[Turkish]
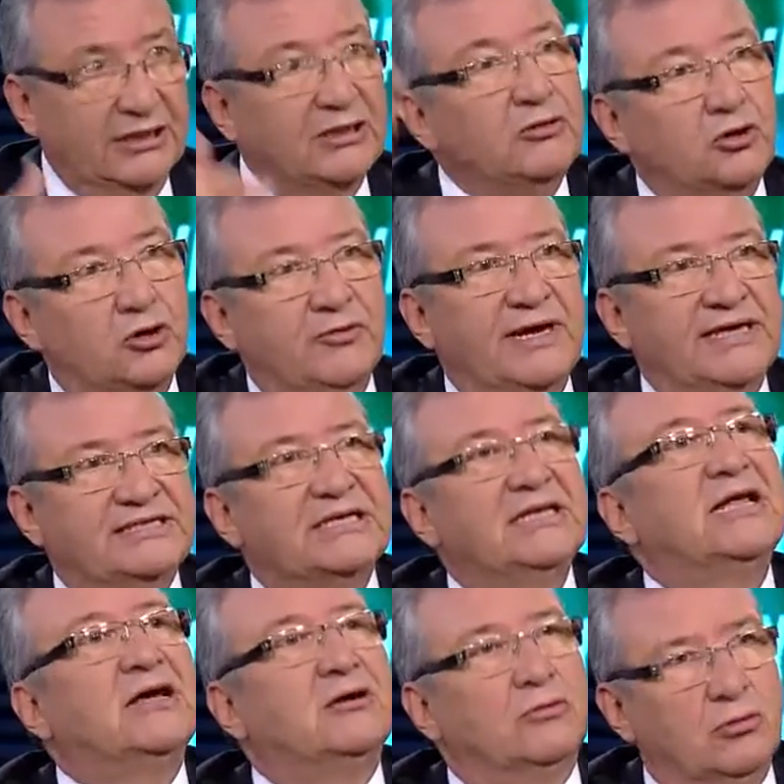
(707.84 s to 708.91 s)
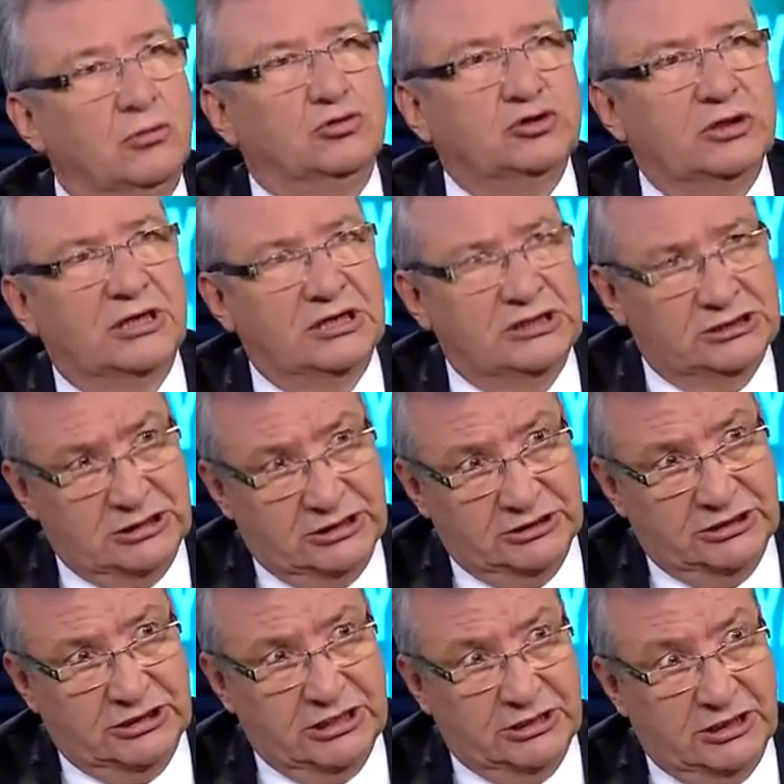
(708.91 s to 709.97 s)
üniversiteler, uluslararası
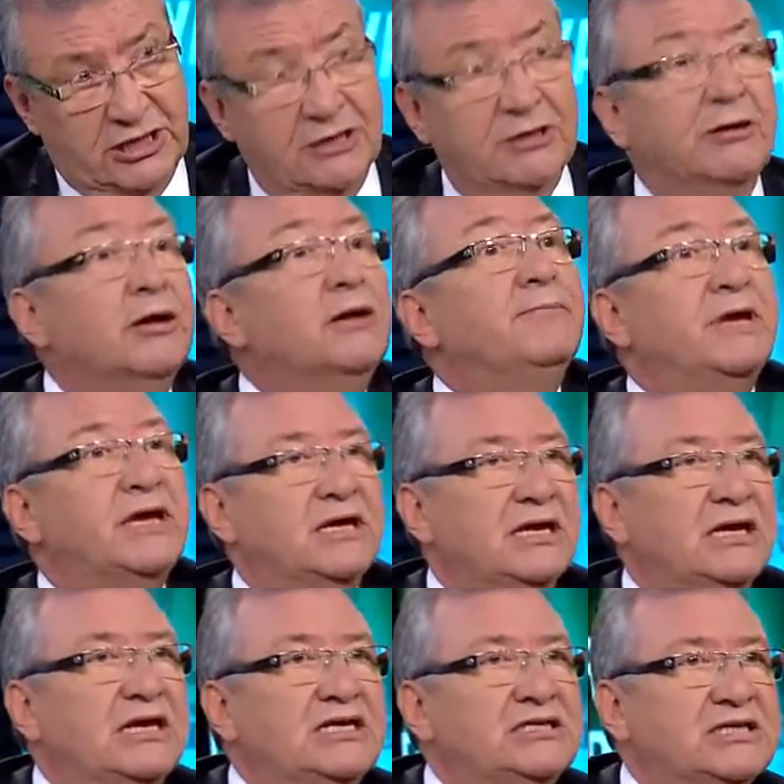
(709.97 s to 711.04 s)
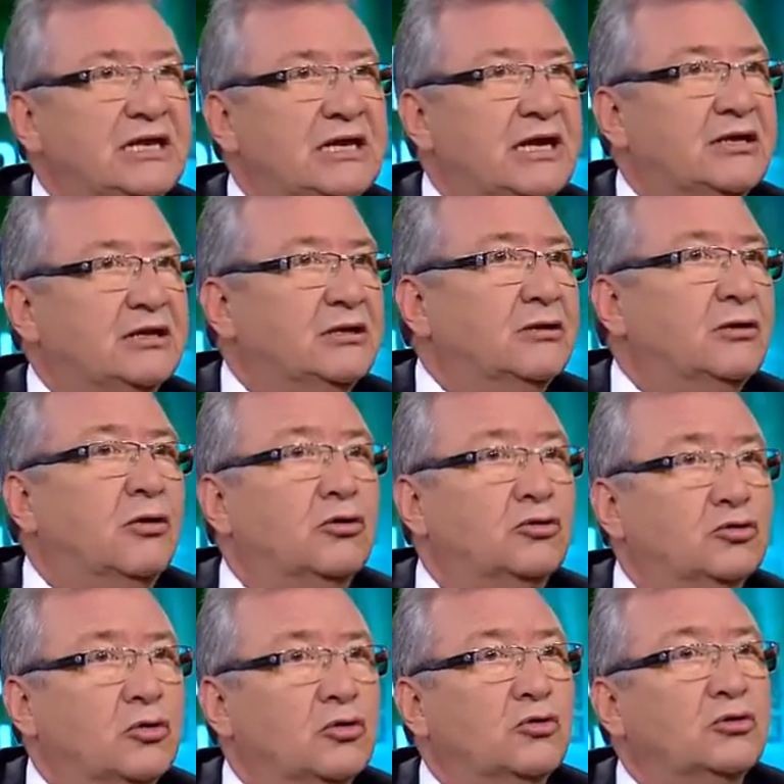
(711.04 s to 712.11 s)
çalışmalar, peki liseler,
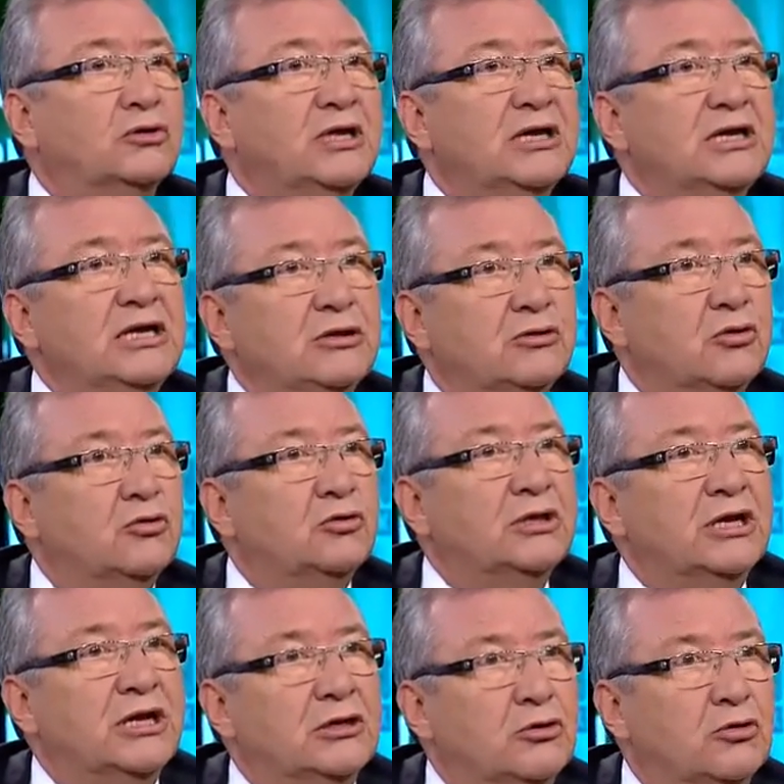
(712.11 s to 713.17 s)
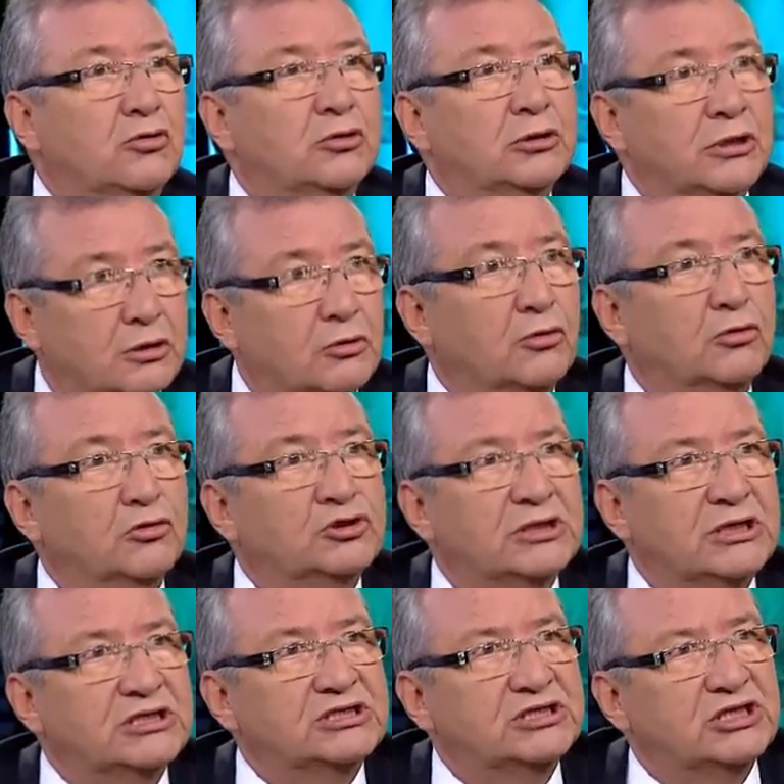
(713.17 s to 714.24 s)
ortaokullar, ilkokullar, anaokulları,
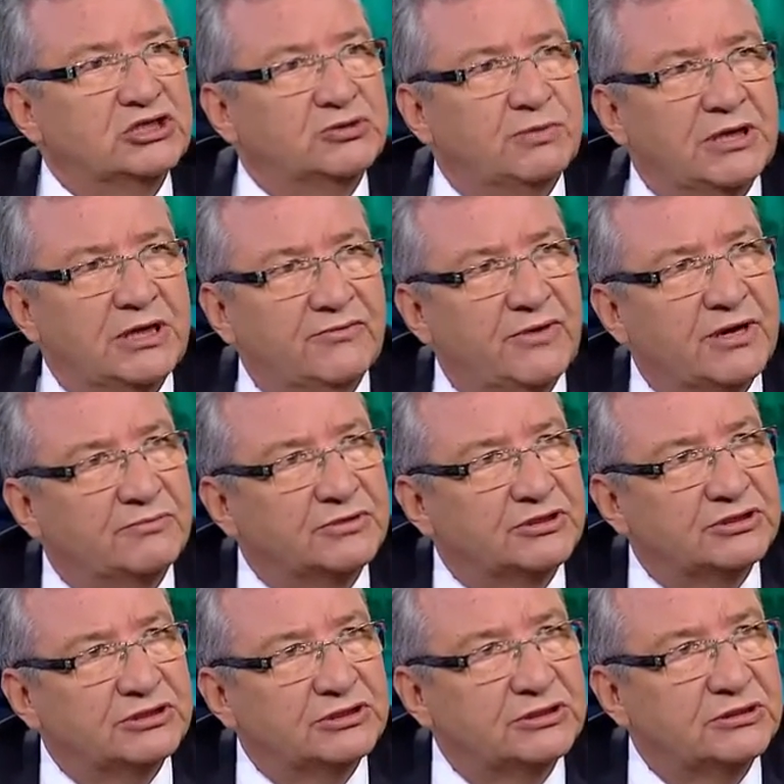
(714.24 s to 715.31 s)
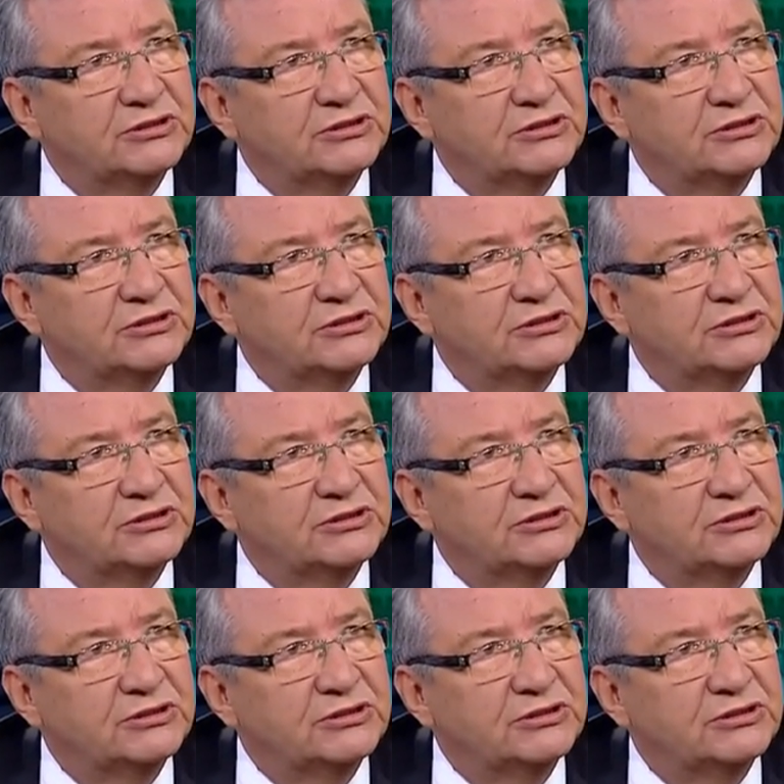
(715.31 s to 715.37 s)
uluslararası çalışmalar var mıdır?